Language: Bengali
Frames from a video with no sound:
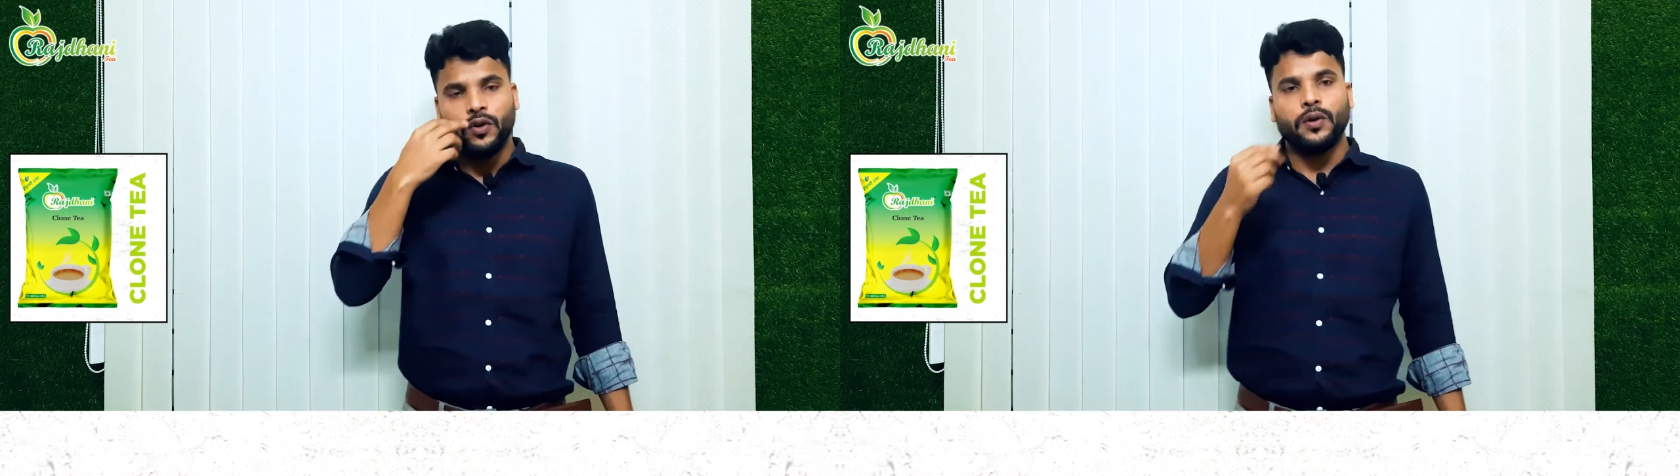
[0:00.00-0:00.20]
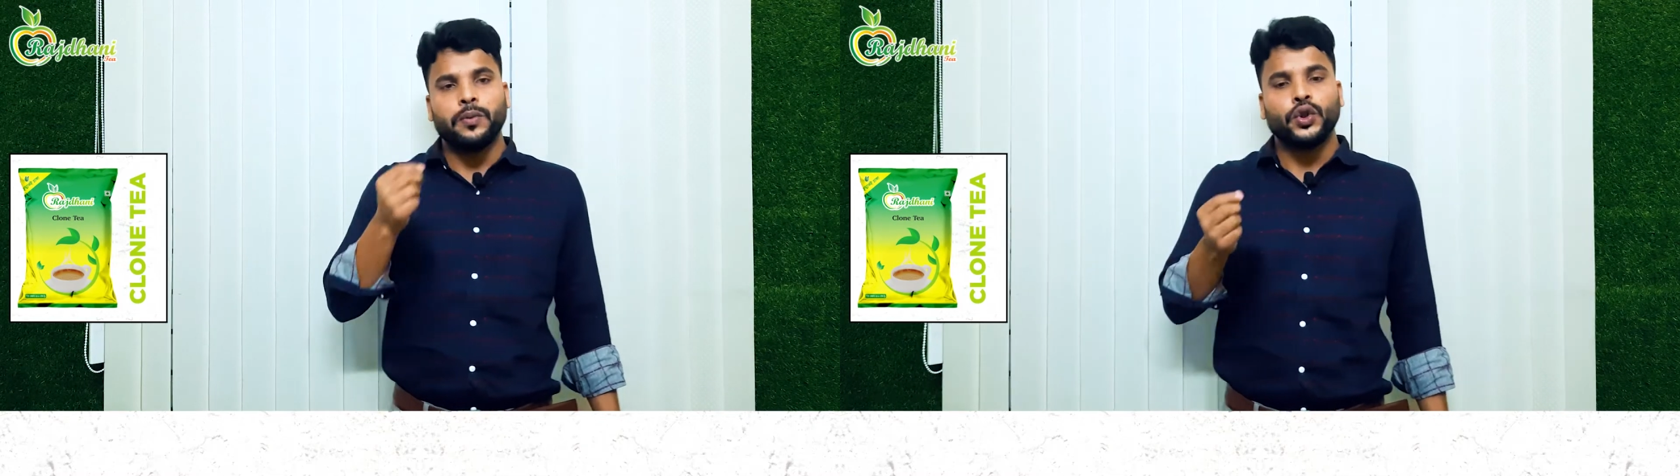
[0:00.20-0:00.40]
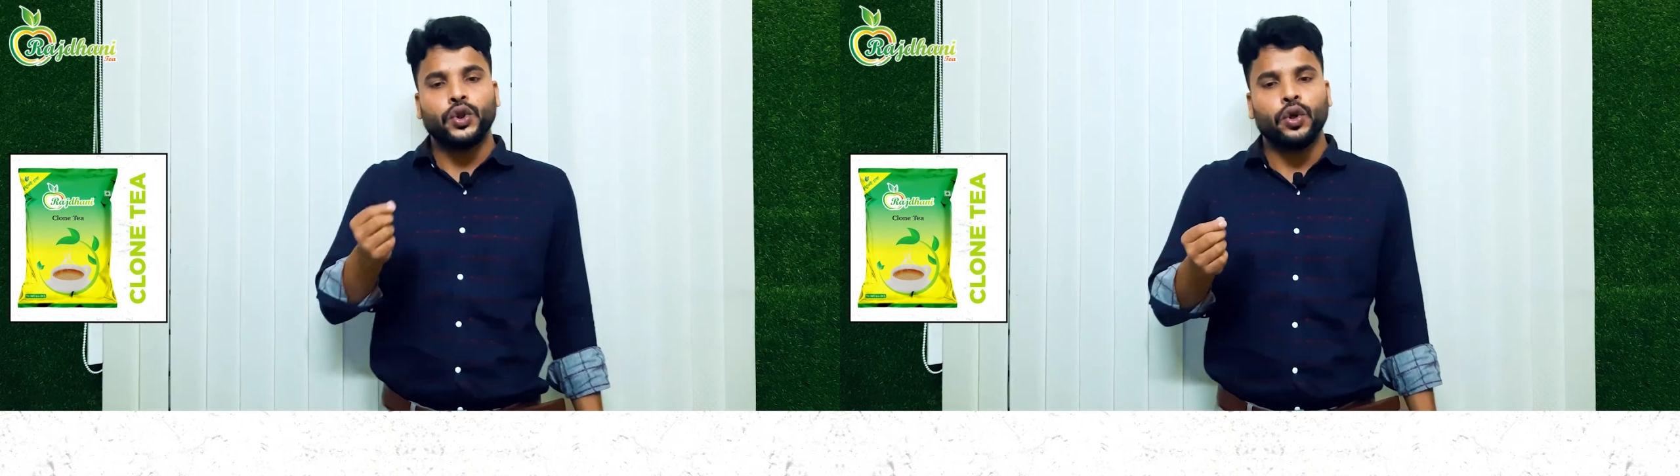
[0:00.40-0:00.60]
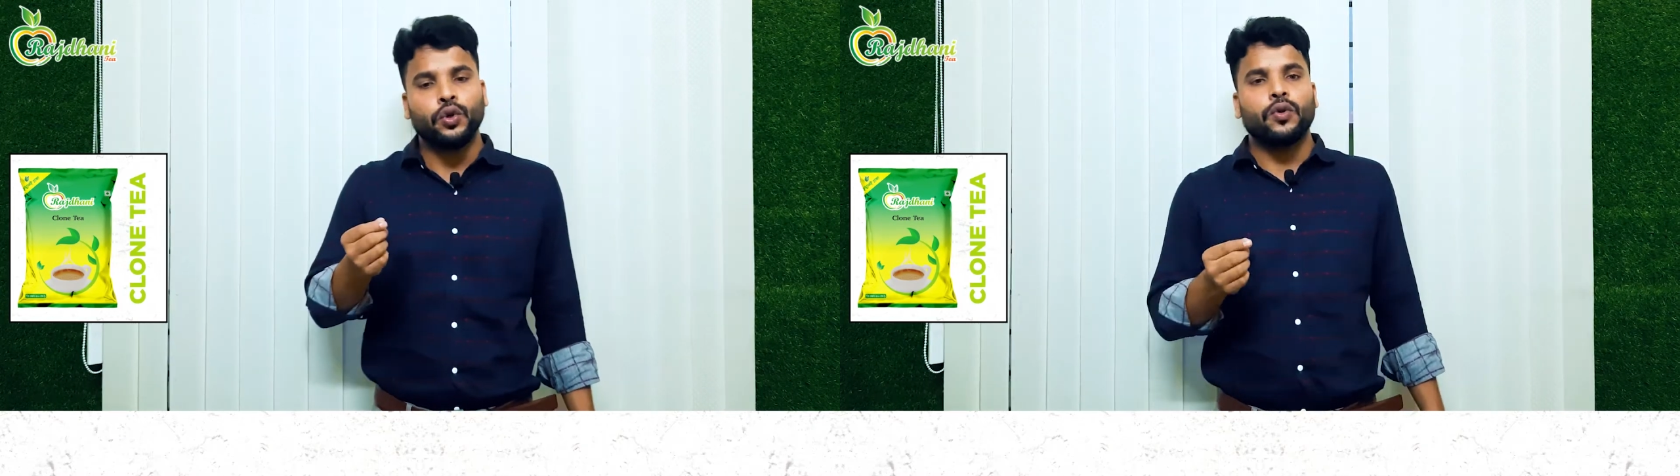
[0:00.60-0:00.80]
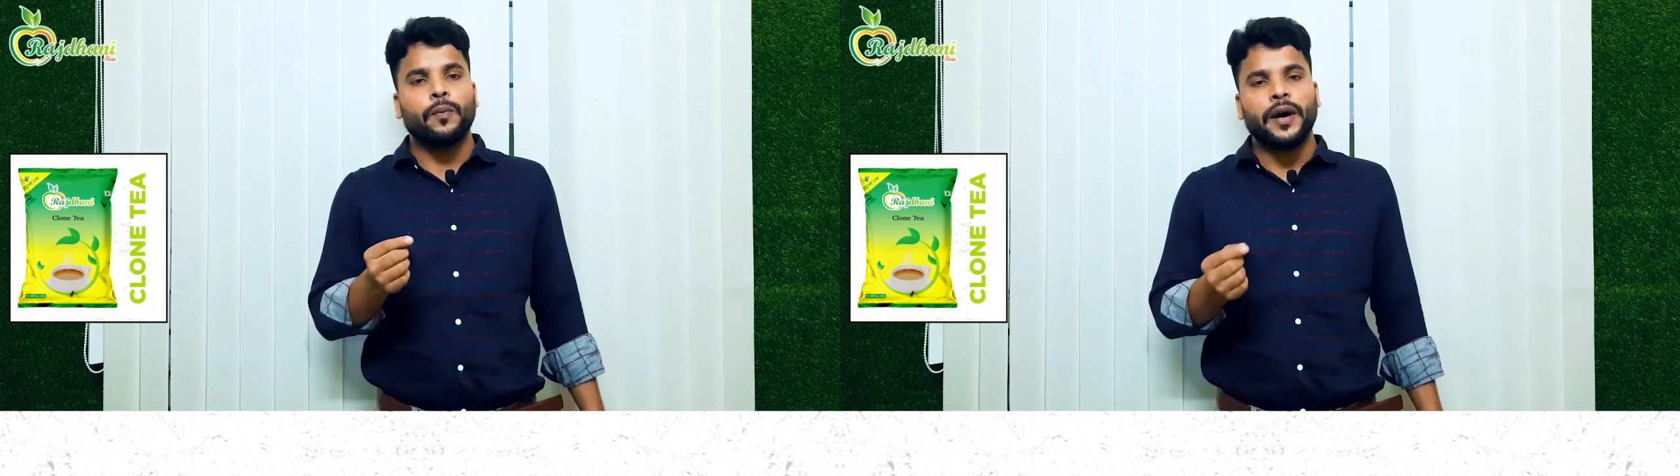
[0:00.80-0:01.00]
অবশ্যই
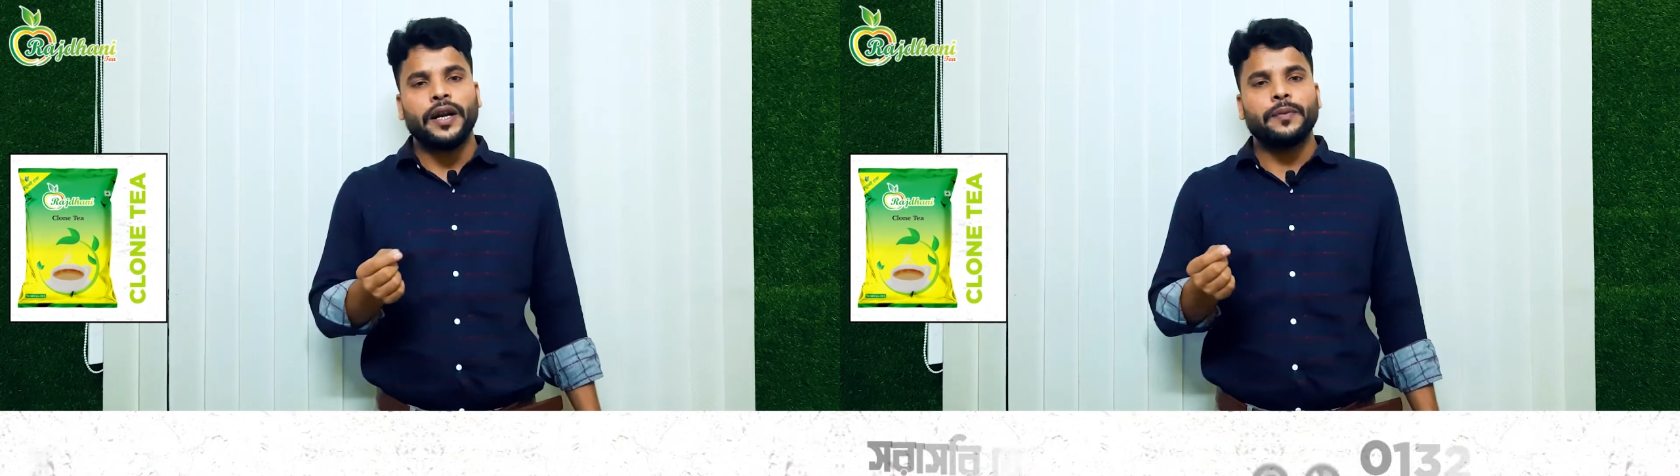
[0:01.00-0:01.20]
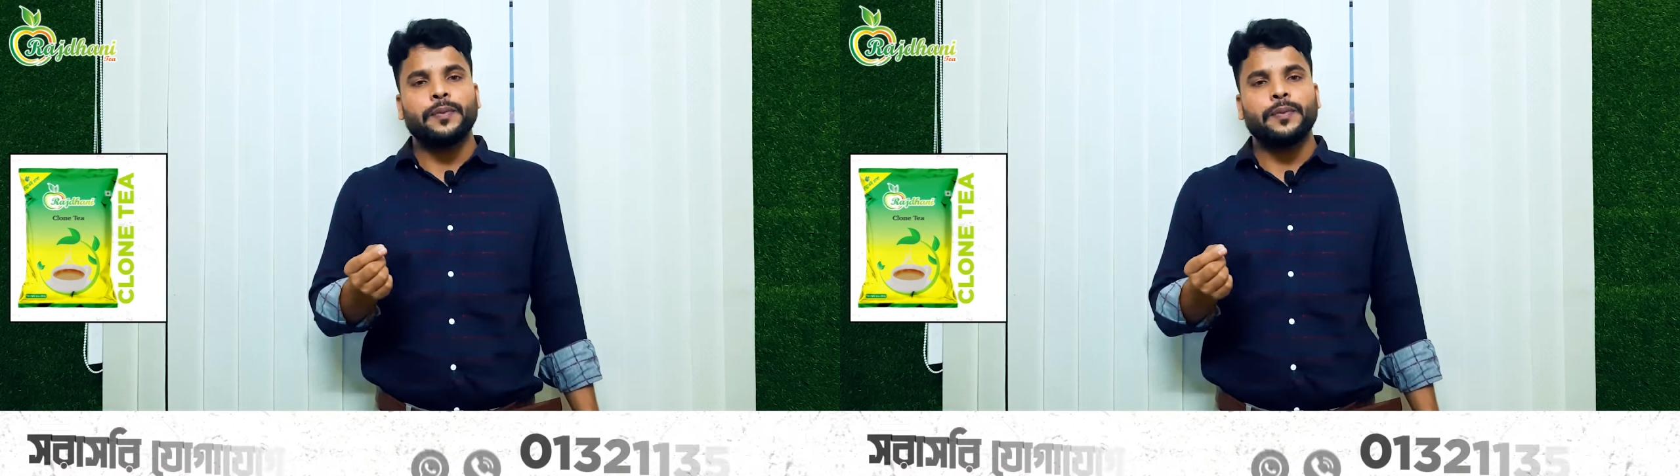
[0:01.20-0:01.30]
কোম্পানির